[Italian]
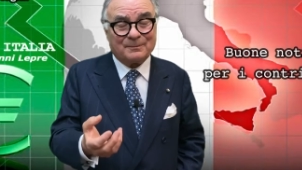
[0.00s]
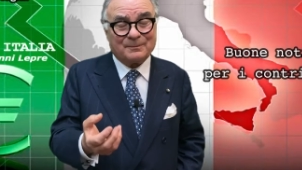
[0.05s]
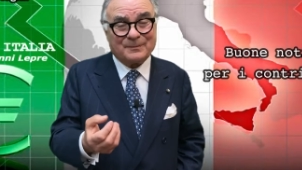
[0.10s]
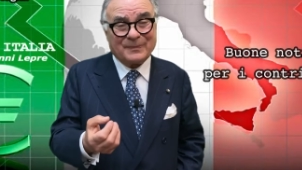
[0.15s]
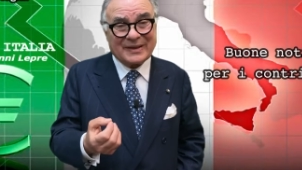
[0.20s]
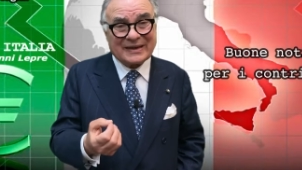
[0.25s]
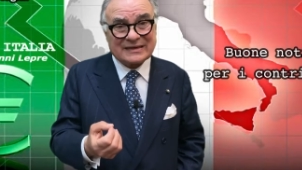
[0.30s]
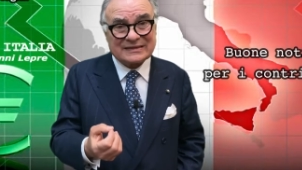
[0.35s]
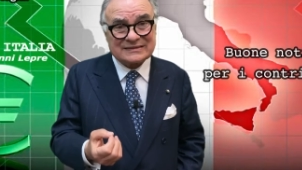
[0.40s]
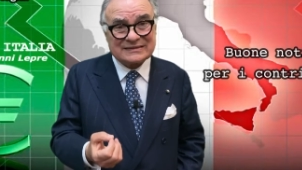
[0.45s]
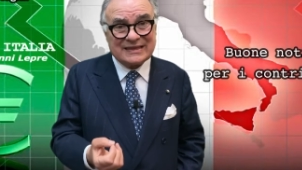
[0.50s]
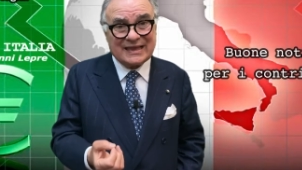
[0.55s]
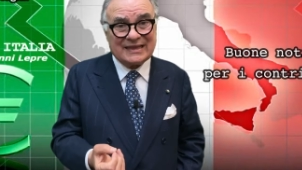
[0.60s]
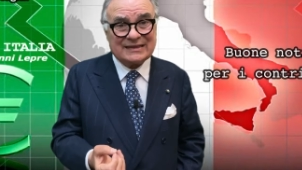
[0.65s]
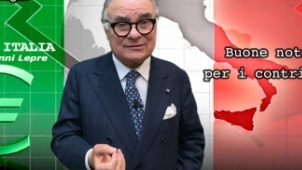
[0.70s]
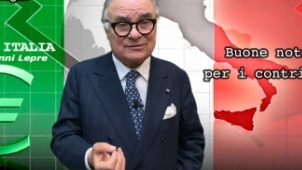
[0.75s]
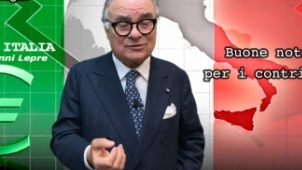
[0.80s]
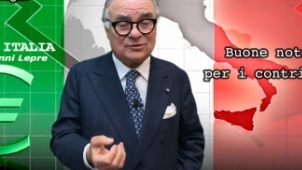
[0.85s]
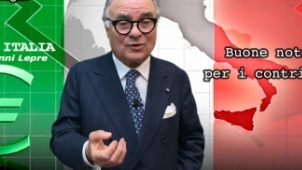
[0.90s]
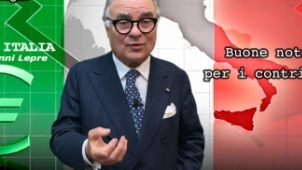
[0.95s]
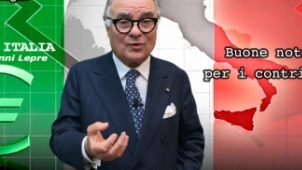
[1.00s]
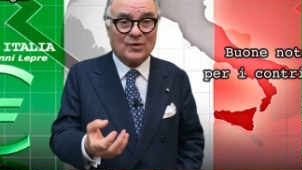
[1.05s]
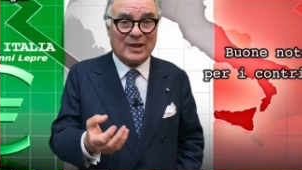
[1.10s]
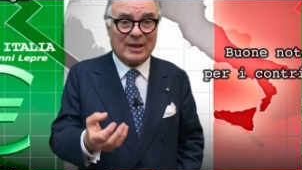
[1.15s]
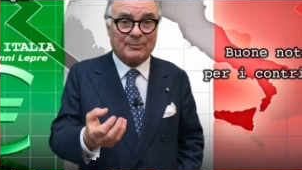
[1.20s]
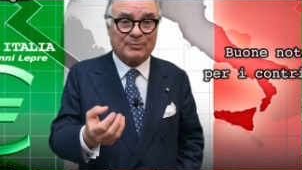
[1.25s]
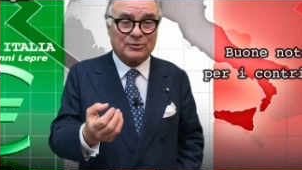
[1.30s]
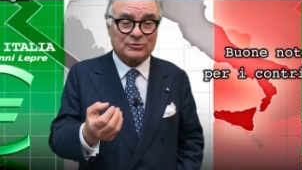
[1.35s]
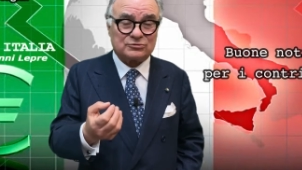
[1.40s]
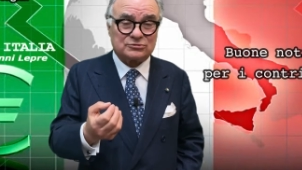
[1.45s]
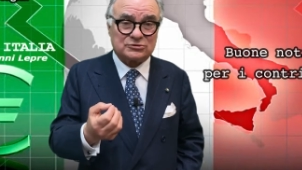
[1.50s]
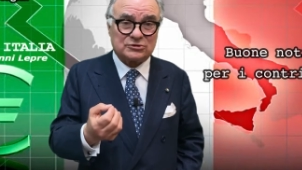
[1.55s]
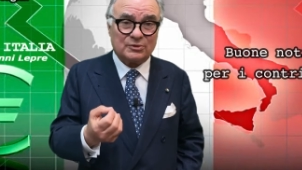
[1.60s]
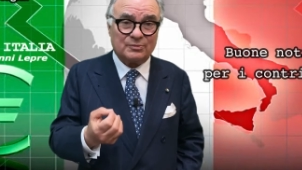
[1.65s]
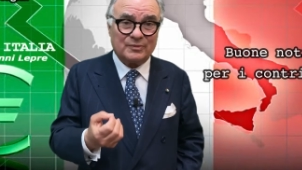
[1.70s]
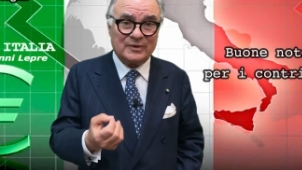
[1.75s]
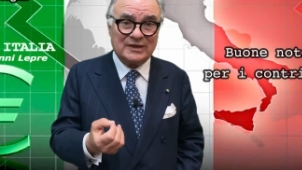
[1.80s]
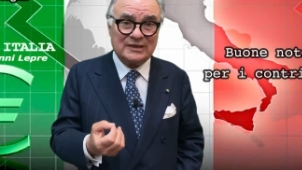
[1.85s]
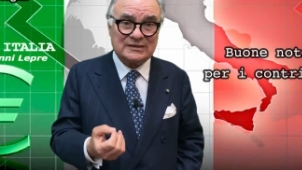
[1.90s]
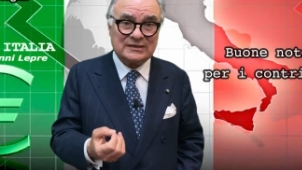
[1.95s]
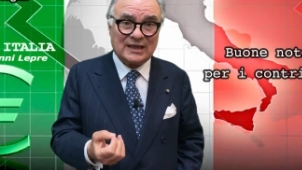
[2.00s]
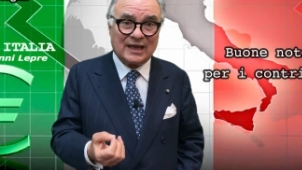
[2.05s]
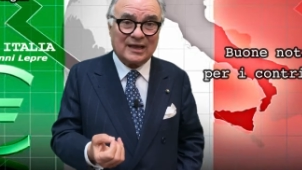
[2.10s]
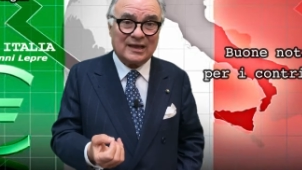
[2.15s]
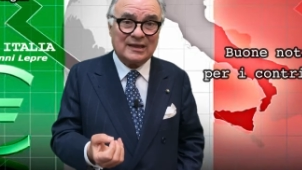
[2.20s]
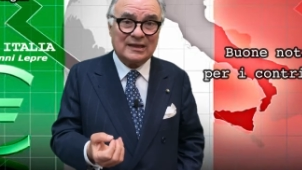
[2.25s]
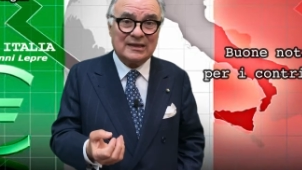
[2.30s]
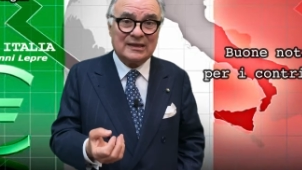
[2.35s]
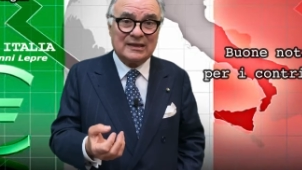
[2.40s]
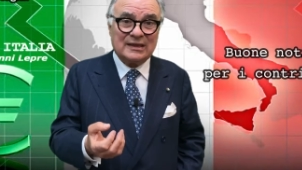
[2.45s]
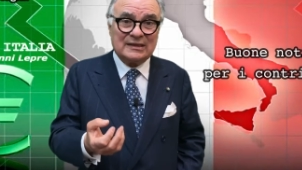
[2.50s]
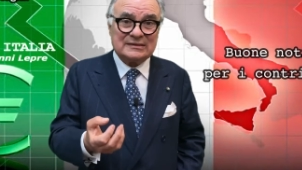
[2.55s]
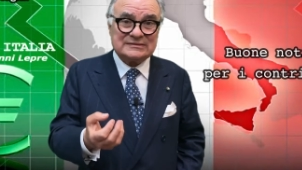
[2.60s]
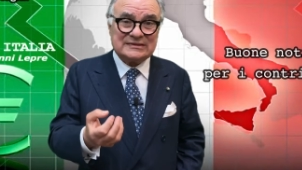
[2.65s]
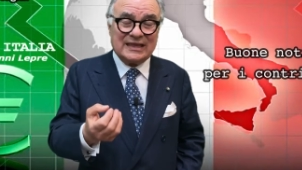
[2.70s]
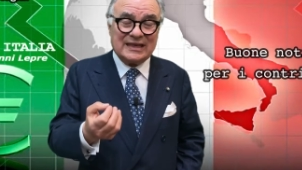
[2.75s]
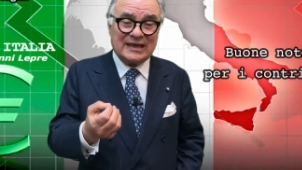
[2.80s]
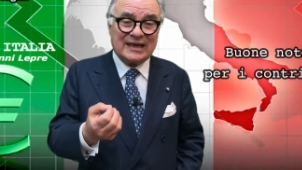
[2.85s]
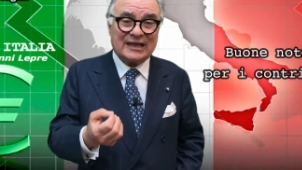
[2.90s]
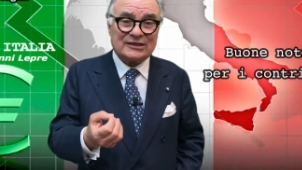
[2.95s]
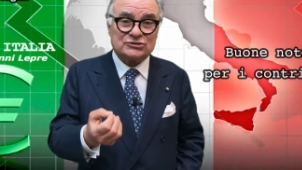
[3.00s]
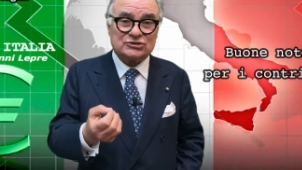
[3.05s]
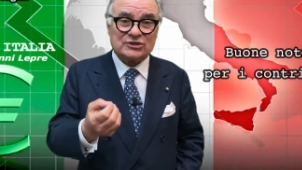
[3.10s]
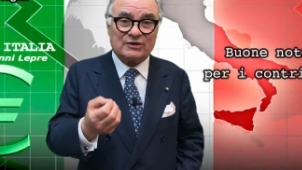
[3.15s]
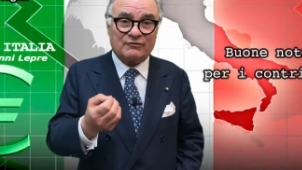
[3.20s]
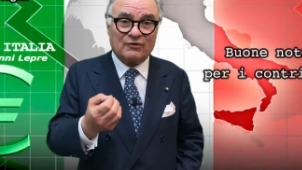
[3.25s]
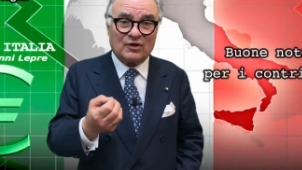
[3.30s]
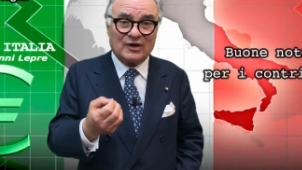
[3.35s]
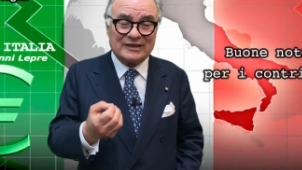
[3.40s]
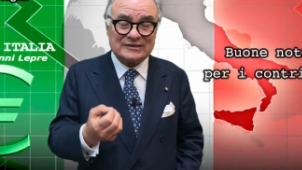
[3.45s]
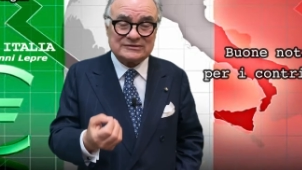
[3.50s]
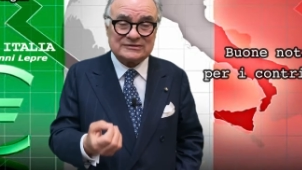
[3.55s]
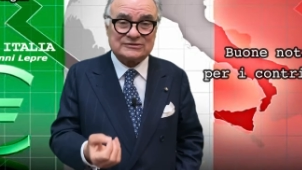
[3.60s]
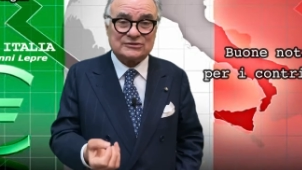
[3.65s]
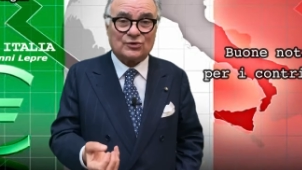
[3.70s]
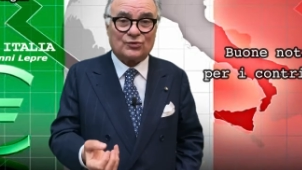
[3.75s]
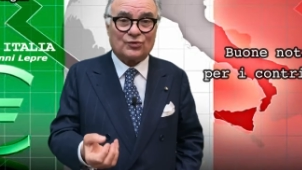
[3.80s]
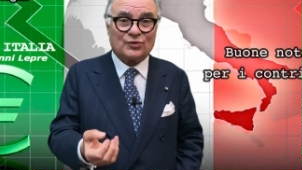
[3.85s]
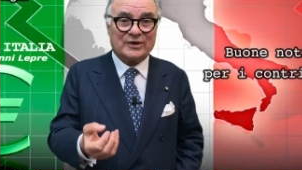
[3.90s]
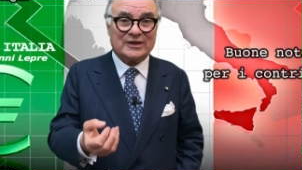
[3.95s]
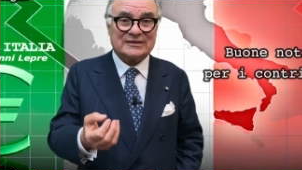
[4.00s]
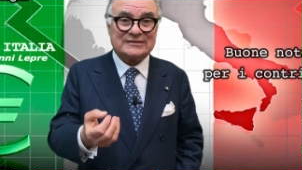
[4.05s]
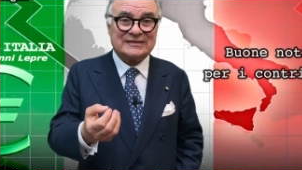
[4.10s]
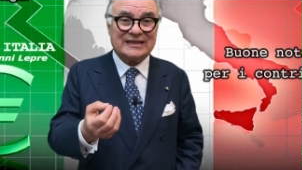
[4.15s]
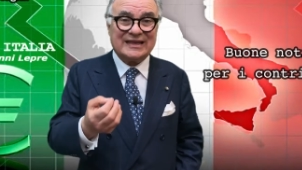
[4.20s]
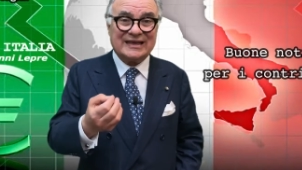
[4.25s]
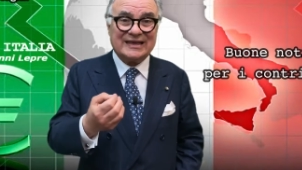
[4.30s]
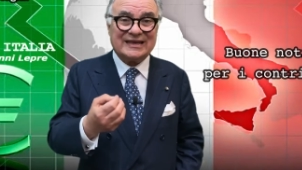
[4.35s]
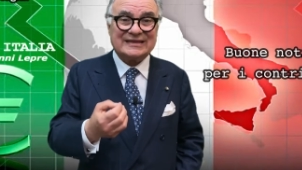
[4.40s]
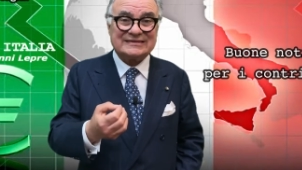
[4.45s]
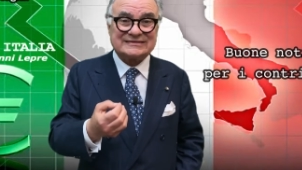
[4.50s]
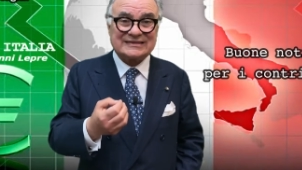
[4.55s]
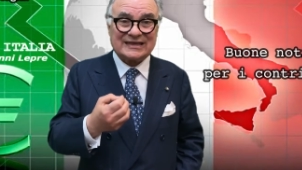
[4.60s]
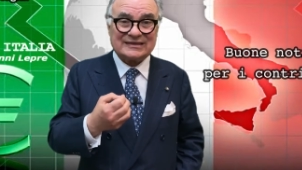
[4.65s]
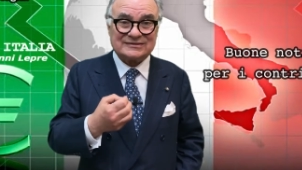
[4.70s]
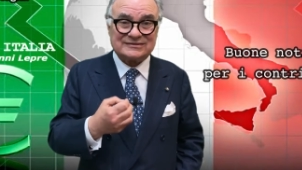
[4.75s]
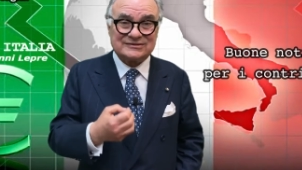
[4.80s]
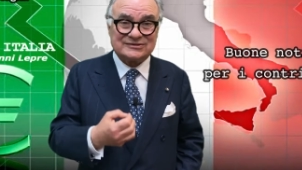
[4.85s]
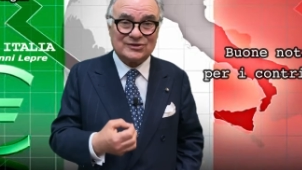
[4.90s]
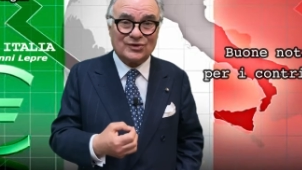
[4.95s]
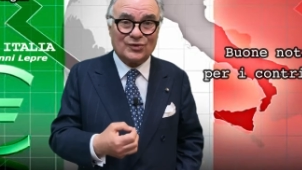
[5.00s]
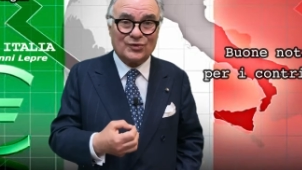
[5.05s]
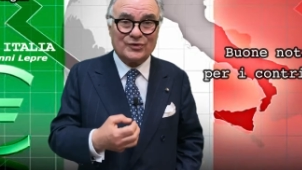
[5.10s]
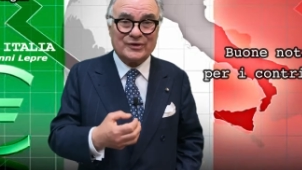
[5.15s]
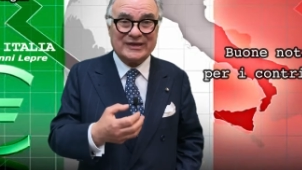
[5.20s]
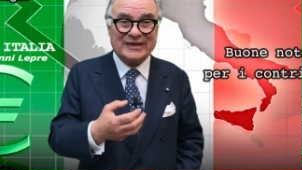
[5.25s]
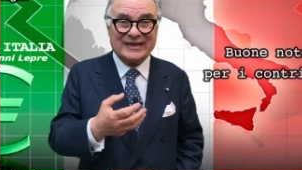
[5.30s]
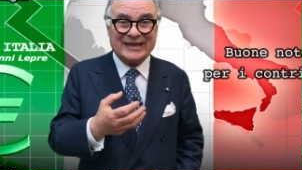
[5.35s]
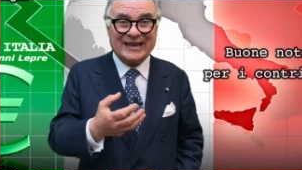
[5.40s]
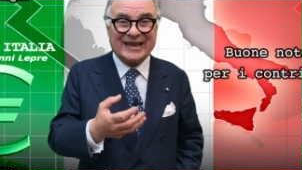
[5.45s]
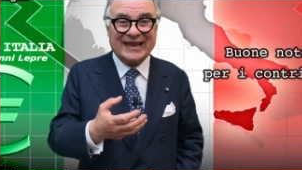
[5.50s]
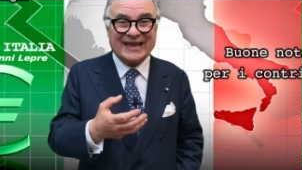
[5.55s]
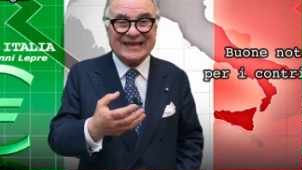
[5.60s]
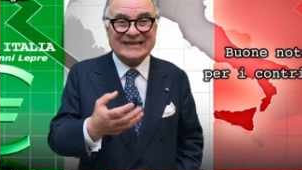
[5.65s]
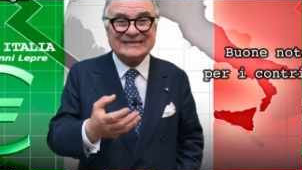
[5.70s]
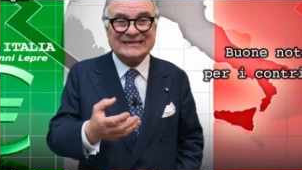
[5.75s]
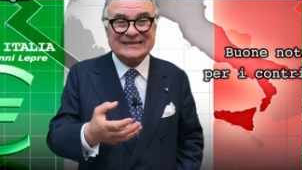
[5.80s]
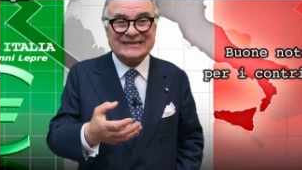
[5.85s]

perdendo la possibilità dell'agevolazione delle sanzioni ed